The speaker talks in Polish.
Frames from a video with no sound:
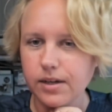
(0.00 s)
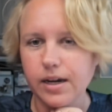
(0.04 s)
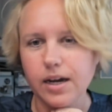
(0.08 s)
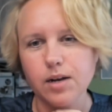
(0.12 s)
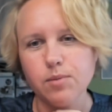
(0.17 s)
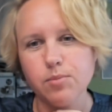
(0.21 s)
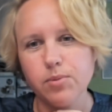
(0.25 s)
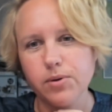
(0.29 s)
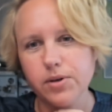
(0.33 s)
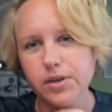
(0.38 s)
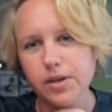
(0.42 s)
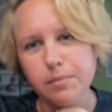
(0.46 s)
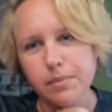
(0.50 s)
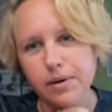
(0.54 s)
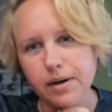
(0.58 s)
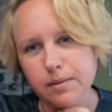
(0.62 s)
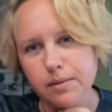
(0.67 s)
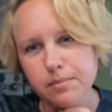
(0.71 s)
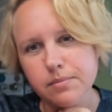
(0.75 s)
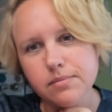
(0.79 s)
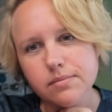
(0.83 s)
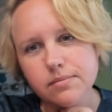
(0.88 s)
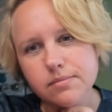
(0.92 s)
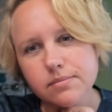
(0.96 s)
Albo je
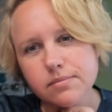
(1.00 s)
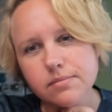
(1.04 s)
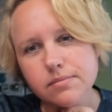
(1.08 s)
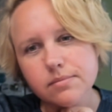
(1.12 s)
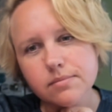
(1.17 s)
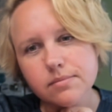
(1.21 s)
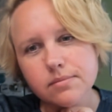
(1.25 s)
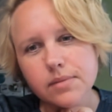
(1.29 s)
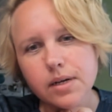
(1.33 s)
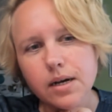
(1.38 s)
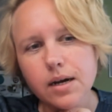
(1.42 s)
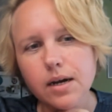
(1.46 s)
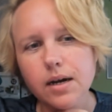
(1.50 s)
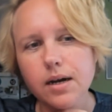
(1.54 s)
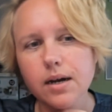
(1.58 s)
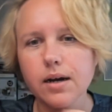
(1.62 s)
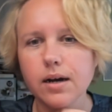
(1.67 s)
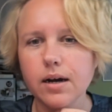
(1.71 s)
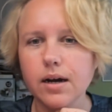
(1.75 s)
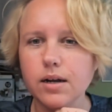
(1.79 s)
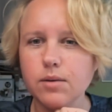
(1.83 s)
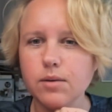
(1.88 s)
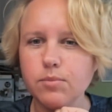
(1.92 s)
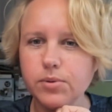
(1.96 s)
mam,
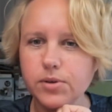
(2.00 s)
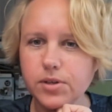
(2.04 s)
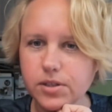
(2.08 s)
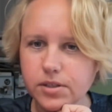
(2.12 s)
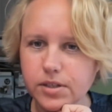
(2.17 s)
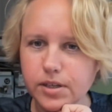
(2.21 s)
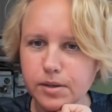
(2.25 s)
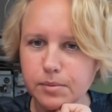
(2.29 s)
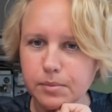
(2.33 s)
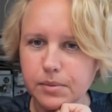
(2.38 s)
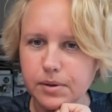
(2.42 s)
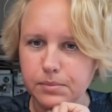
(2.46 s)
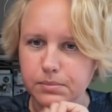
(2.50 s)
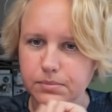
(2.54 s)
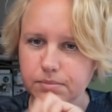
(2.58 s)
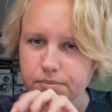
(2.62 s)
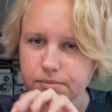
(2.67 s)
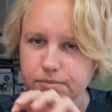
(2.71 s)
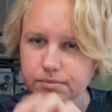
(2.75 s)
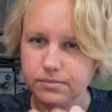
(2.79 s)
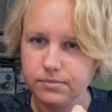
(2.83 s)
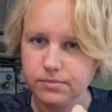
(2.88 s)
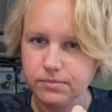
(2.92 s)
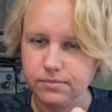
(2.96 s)
albo ich nie mam.
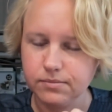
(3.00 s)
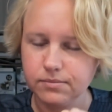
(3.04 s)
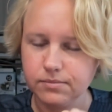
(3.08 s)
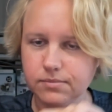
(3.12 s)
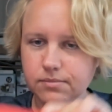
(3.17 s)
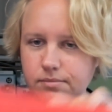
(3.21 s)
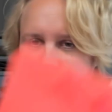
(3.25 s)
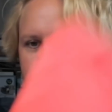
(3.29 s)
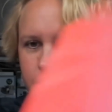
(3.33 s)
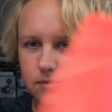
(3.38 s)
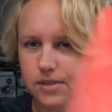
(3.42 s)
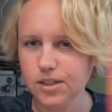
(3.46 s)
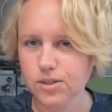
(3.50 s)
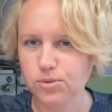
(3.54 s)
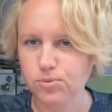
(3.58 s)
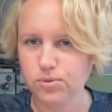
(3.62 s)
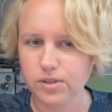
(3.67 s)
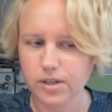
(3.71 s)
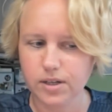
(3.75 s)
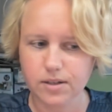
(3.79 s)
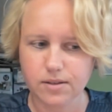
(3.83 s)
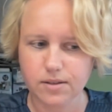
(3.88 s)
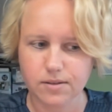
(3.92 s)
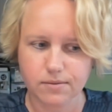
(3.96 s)
I
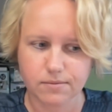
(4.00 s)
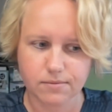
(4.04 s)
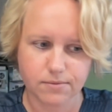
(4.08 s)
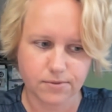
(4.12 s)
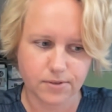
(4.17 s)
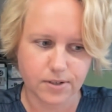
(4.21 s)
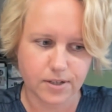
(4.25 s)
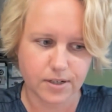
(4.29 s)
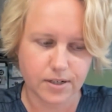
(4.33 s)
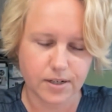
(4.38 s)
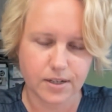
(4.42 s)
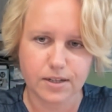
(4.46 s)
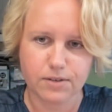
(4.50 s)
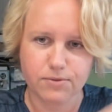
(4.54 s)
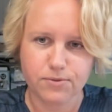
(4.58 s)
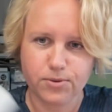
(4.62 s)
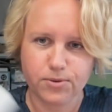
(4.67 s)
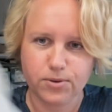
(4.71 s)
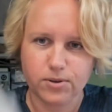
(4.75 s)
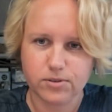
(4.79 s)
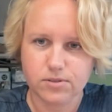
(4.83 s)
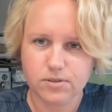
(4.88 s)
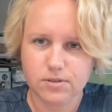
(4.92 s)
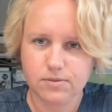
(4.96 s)
tutaj w grę nam
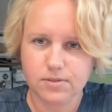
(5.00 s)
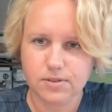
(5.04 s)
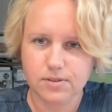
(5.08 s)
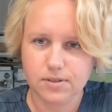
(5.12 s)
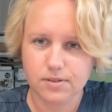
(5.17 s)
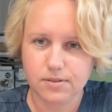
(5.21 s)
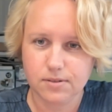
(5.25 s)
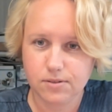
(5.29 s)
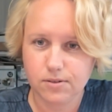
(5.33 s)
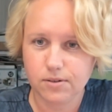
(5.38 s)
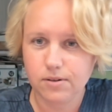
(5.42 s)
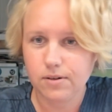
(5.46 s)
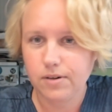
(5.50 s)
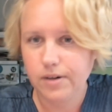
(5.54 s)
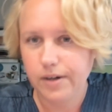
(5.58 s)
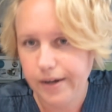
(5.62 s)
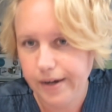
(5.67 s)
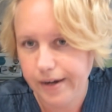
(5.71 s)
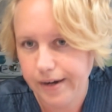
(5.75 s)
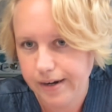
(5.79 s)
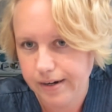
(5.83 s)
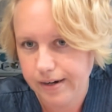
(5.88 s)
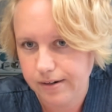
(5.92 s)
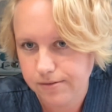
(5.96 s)
wchodzi wtedy to
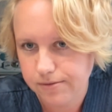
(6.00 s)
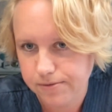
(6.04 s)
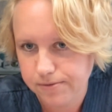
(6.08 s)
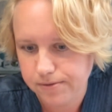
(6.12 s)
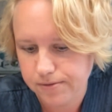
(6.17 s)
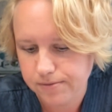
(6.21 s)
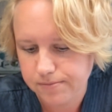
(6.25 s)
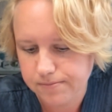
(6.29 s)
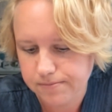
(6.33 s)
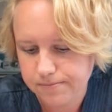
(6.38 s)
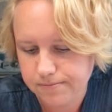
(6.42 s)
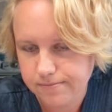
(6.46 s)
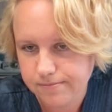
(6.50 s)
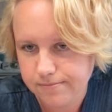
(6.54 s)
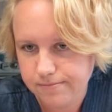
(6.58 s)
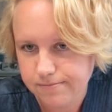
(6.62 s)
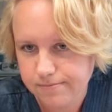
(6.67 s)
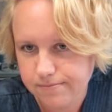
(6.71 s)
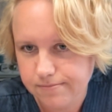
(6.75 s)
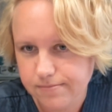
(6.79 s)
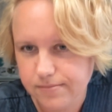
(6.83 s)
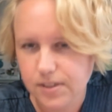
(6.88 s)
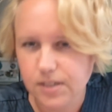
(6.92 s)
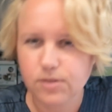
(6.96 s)
have,
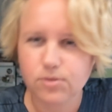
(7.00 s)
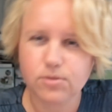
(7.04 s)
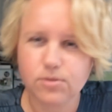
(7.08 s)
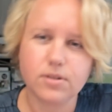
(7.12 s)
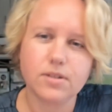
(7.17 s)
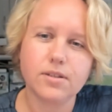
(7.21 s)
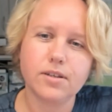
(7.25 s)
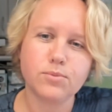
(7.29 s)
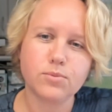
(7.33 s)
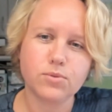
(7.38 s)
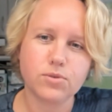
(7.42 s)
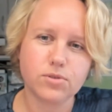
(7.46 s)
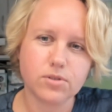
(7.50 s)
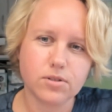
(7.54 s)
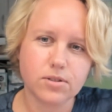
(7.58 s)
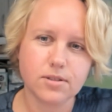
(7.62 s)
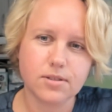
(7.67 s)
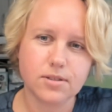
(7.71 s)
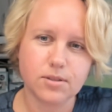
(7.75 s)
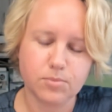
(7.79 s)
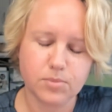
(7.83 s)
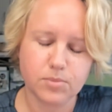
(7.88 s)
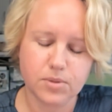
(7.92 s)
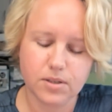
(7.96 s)
które tak
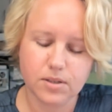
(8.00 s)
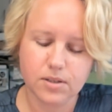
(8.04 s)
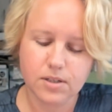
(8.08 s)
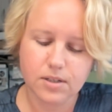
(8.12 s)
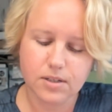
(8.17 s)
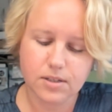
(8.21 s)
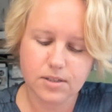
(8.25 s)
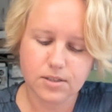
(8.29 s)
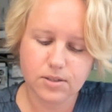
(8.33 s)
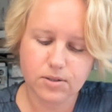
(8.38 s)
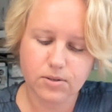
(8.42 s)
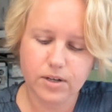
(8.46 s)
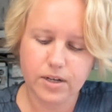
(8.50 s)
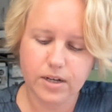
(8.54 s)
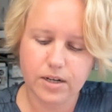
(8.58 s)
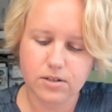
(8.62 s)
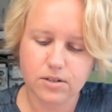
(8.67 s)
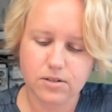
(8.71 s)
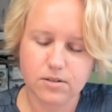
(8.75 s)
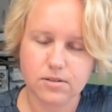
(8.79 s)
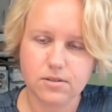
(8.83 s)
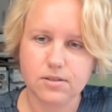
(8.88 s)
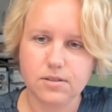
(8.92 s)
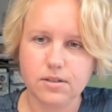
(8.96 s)
możecie sobie
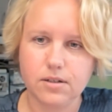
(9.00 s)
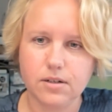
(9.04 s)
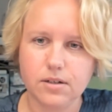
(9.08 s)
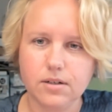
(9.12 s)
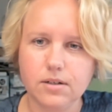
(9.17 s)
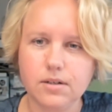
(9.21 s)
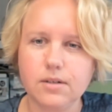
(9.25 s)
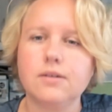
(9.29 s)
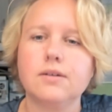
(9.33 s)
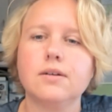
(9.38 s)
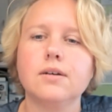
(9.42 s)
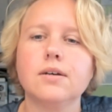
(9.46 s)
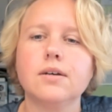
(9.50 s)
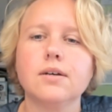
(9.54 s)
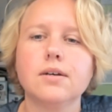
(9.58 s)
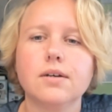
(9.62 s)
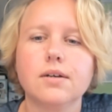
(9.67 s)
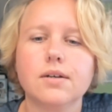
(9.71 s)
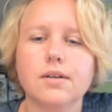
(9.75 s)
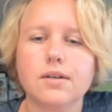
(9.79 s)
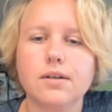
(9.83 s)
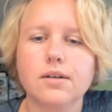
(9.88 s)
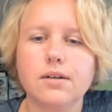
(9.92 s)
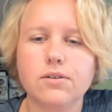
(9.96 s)
skojarzyć, tak?
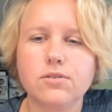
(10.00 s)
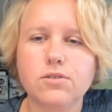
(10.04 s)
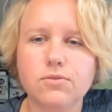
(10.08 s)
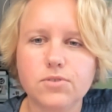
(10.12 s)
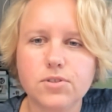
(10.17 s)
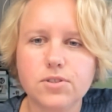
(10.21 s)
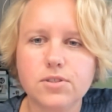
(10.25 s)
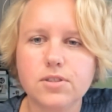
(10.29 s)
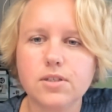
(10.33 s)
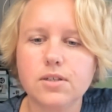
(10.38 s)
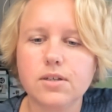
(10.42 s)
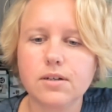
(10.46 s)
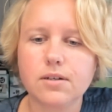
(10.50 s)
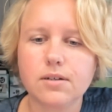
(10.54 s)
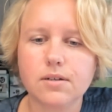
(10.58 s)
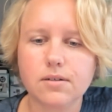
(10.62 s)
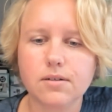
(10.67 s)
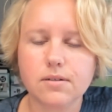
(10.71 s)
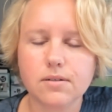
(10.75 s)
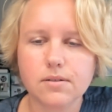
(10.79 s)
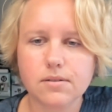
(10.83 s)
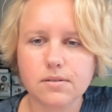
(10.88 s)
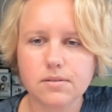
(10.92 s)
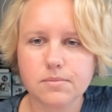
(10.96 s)
Oczywiście
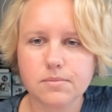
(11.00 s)
jak